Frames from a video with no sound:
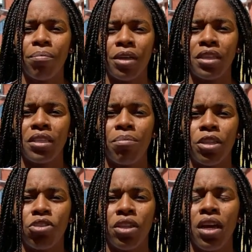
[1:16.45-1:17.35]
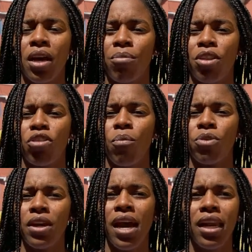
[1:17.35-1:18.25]
participaciones en campeonatos
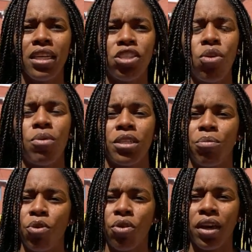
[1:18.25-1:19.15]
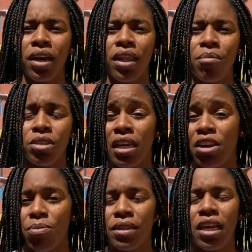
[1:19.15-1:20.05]
mundiales, como hace poco que quedamos, el
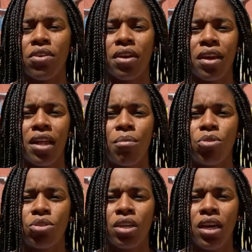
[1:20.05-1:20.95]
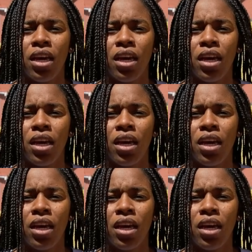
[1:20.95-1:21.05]
año pasado que quedamos